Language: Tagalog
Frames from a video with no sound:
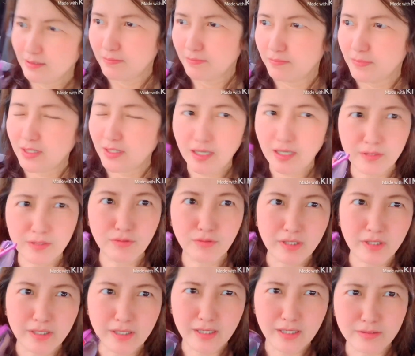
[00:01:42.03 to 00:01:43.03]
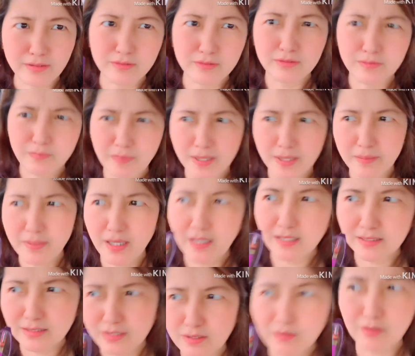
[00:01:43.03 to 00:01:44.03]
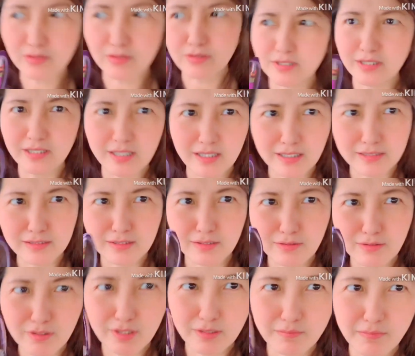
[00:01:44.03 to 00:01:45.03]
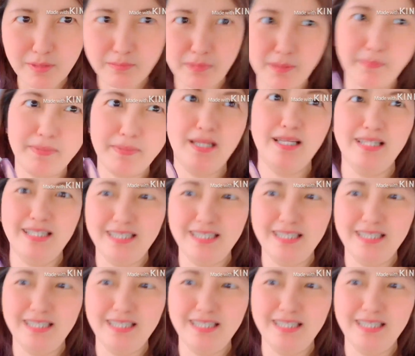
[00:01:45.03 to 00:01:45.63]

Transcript: magkano kaya yun no pag mahal siguro hindi na lang siguro ako magpapalit